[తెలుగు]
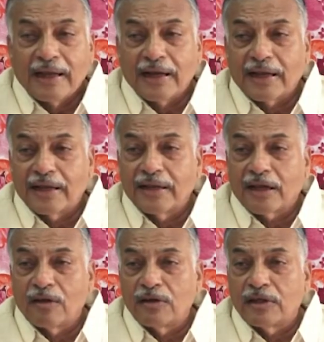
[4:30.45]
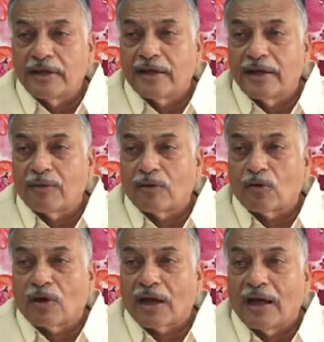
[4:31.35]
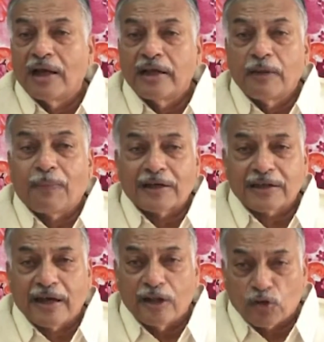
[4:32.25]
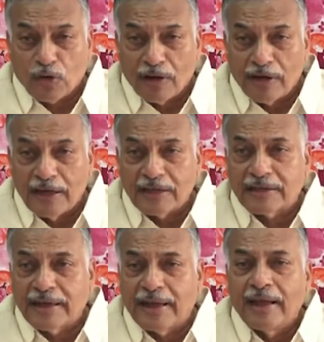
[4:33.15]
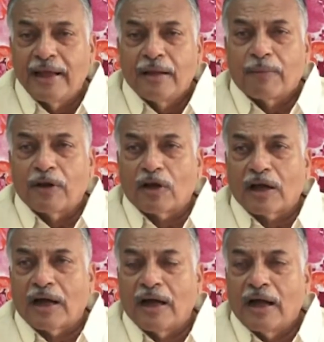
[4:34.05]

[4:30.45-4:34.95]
ఎల్కేజీ దగ్గర నుంచి డిగ్రీ వరకు కూడా ఈ భాషలు నేర్చుకోవాలి నేర్చితేనే మన యొక్క